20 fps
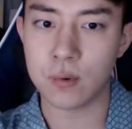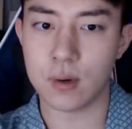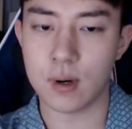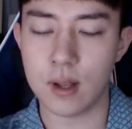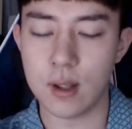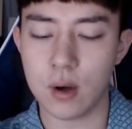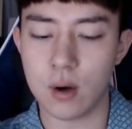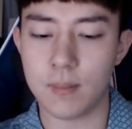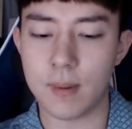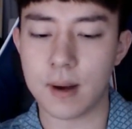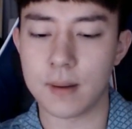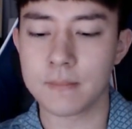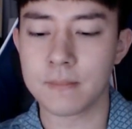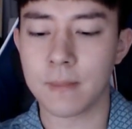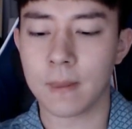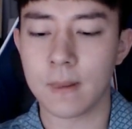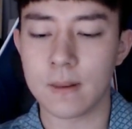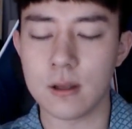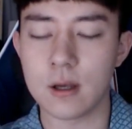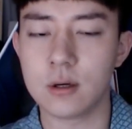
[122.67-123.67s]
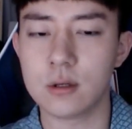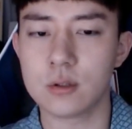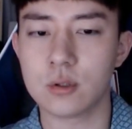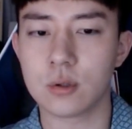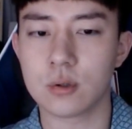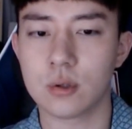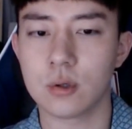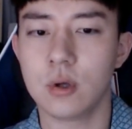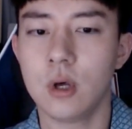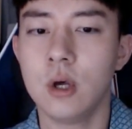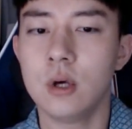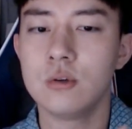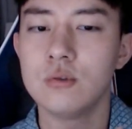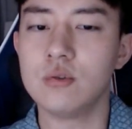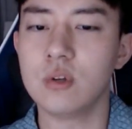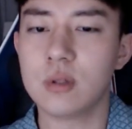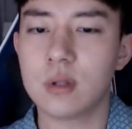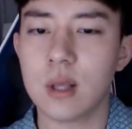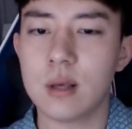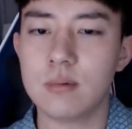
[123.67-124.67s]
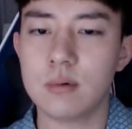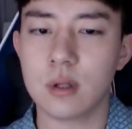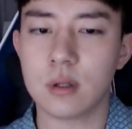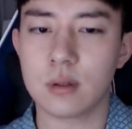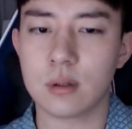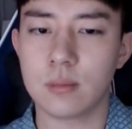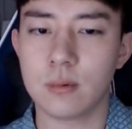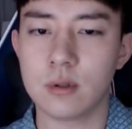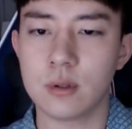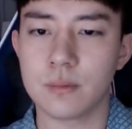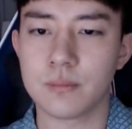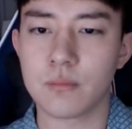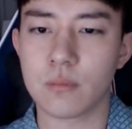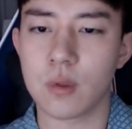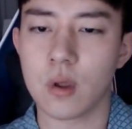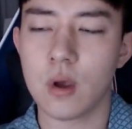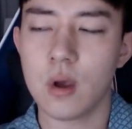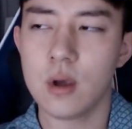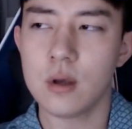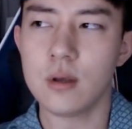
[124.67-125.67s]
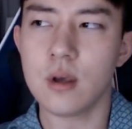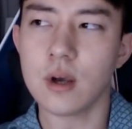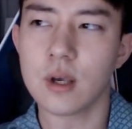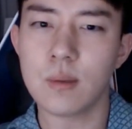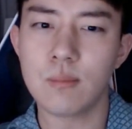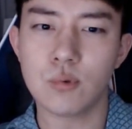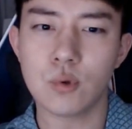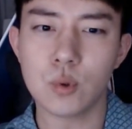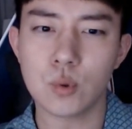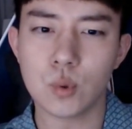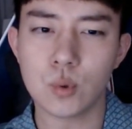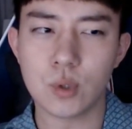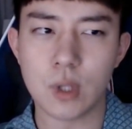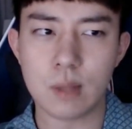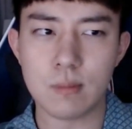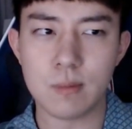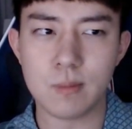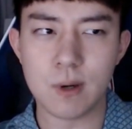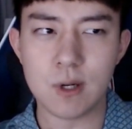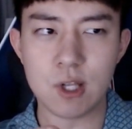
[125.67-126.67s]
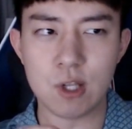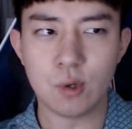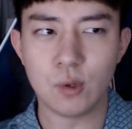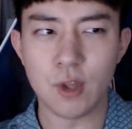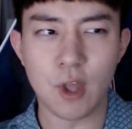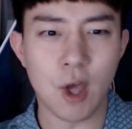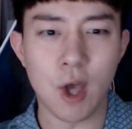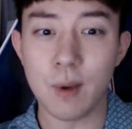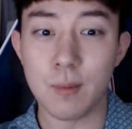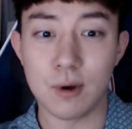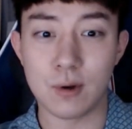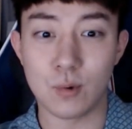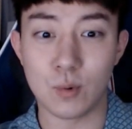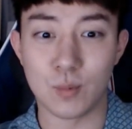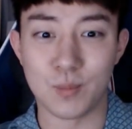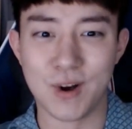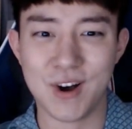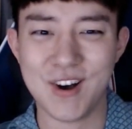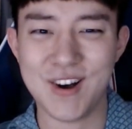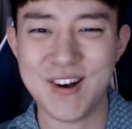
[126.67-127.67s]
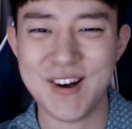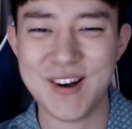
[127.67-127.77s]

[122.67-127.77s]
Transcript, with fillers: 거를 해야 막 예를 들어서 우리 테이블이 있으면은 야 김똘똘 테이블 빨리 일어나 막 이러고 막